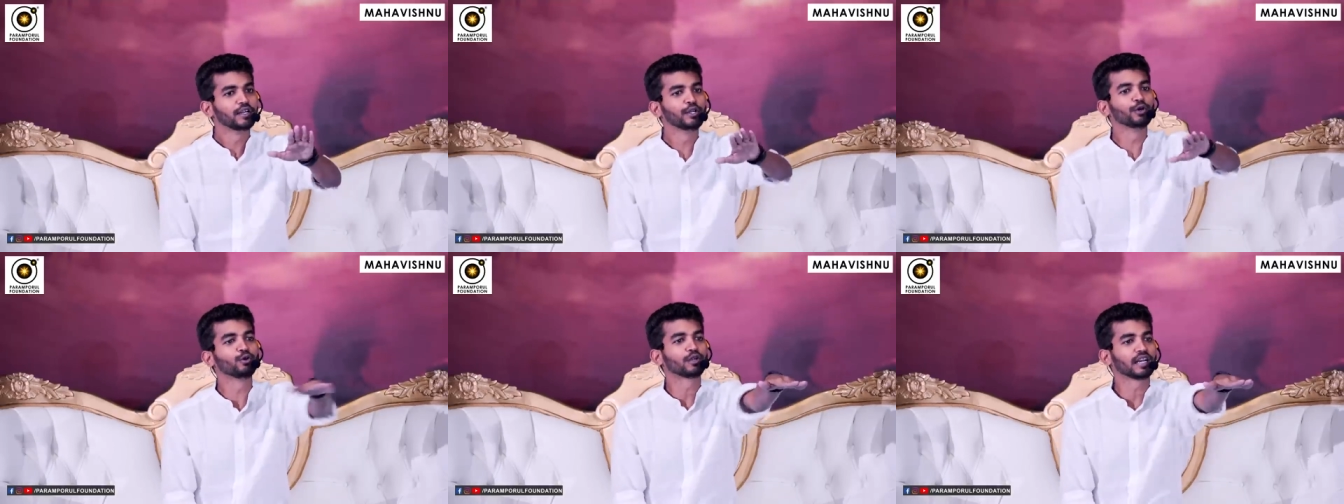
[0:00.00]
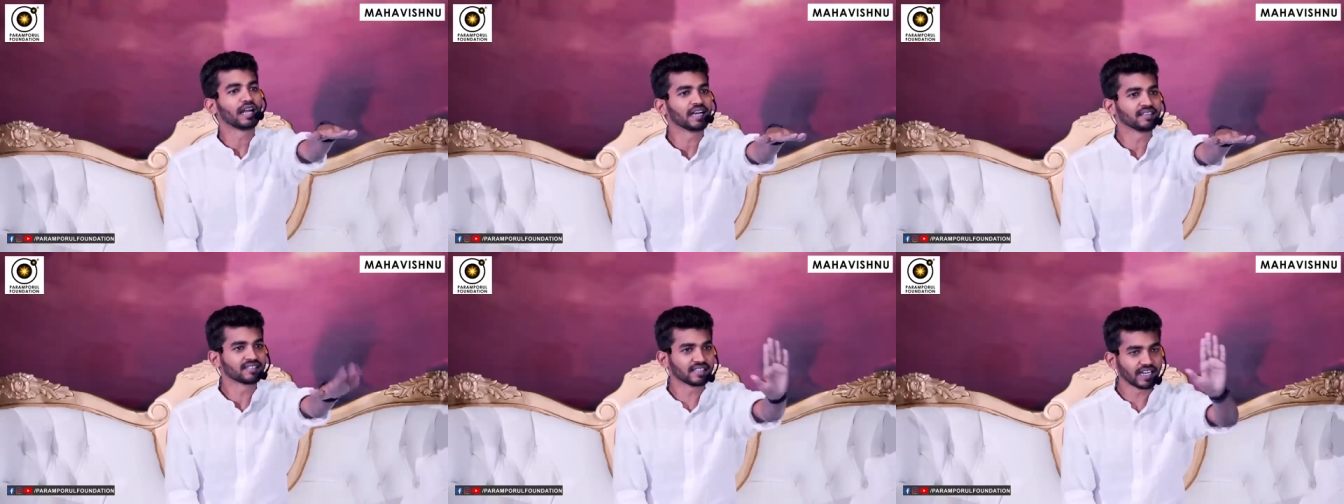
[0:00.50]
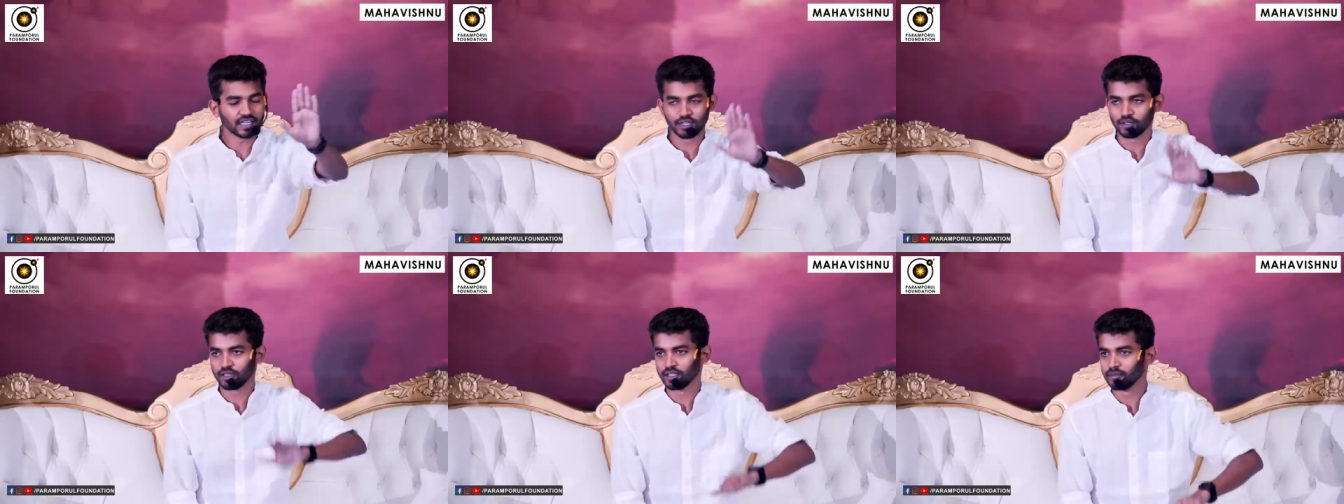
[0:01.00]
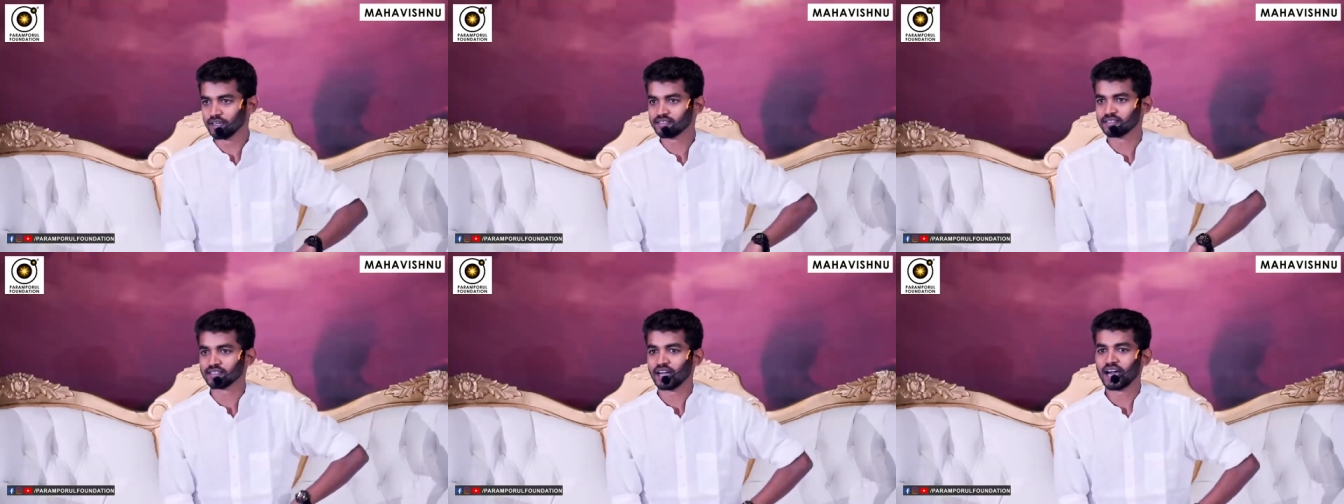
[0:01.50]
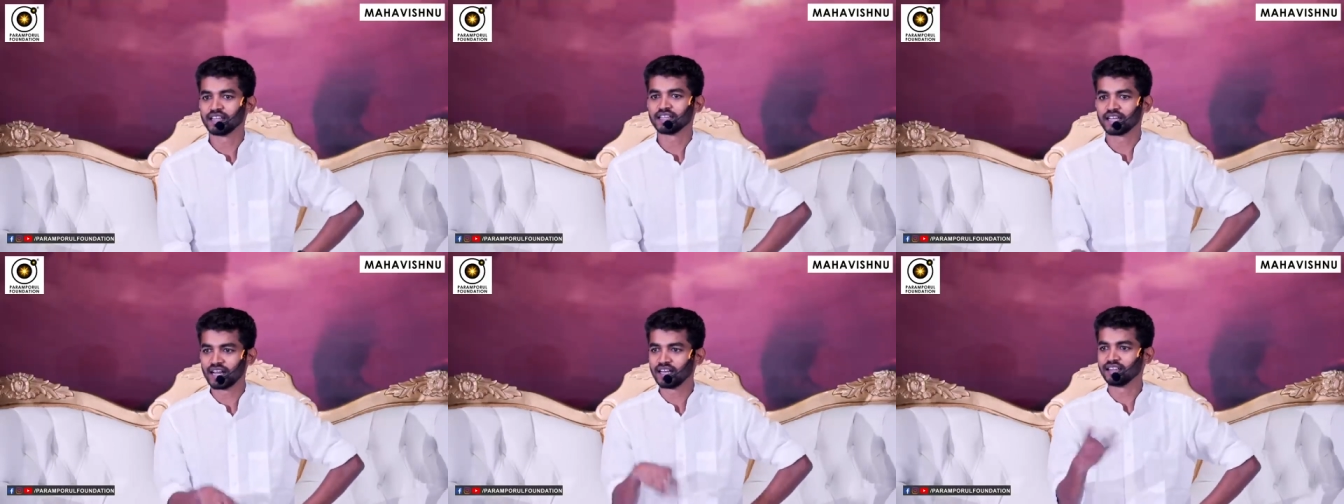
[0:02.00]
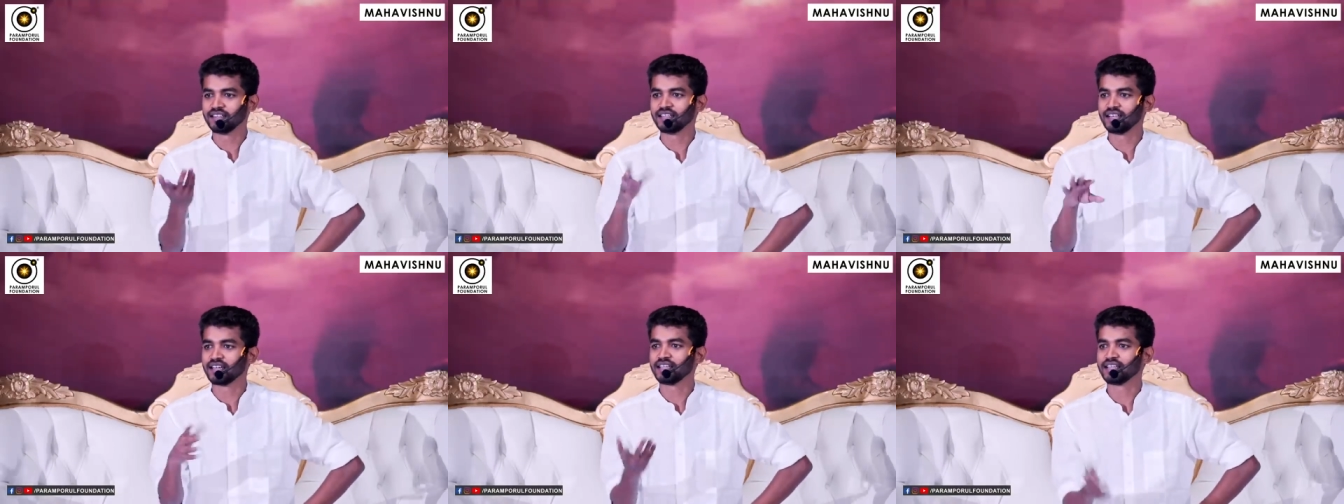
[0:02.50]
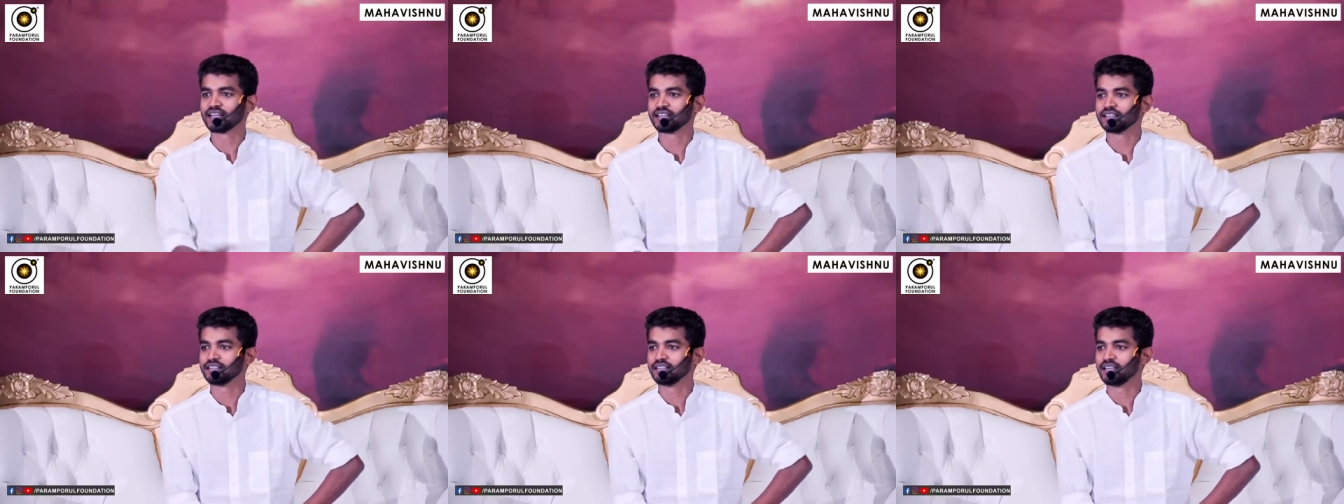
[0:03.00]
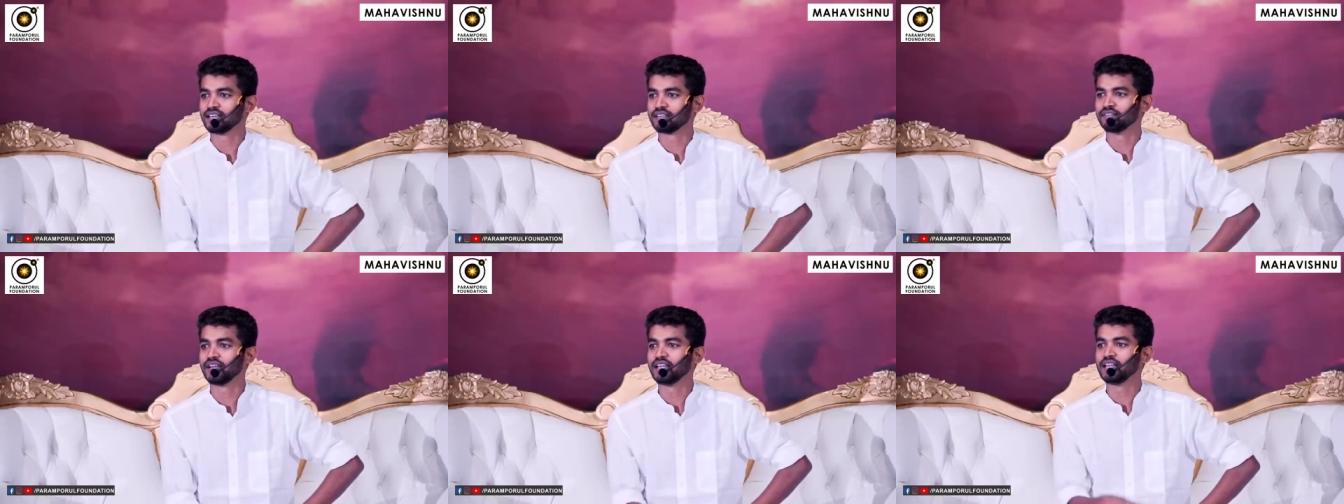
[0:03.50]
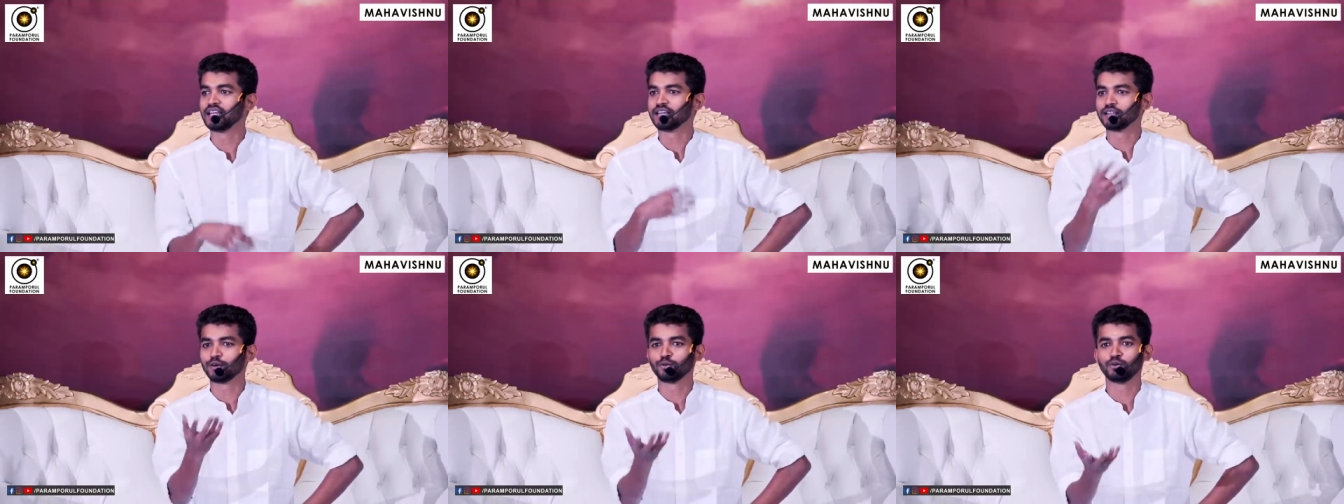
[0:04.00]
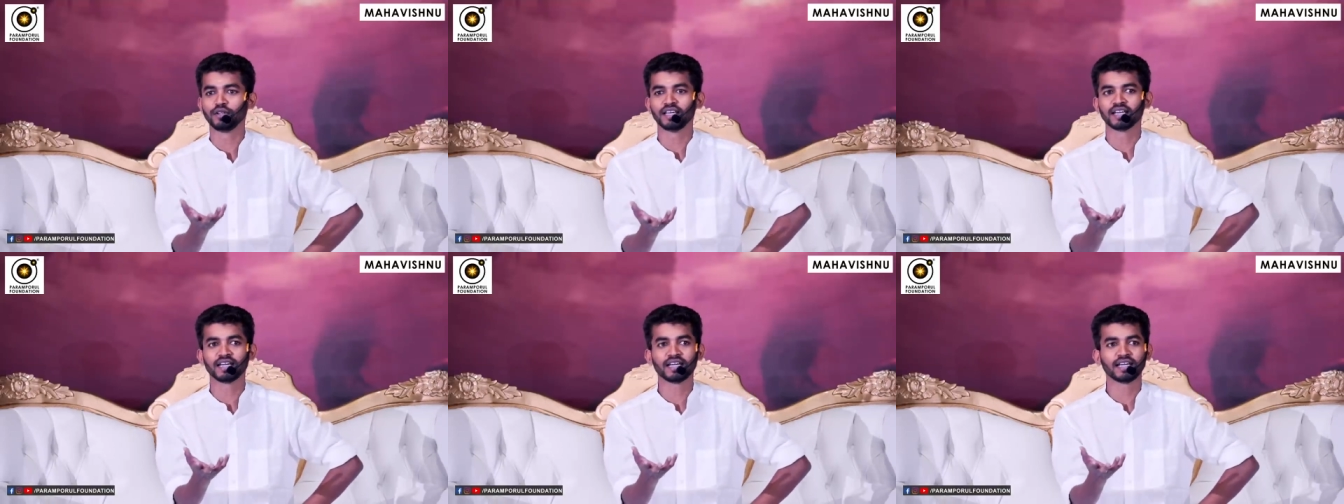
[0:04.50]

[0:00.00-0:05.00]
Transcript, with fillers: நியூட்ரலான ஸ்டேட்டில் இருக்கும் அந்த மனசு அதுக்கு நல்லதும் தெரியாது கெட்டதும் தெரியாது வெளியில் இருக்கக்கூடிய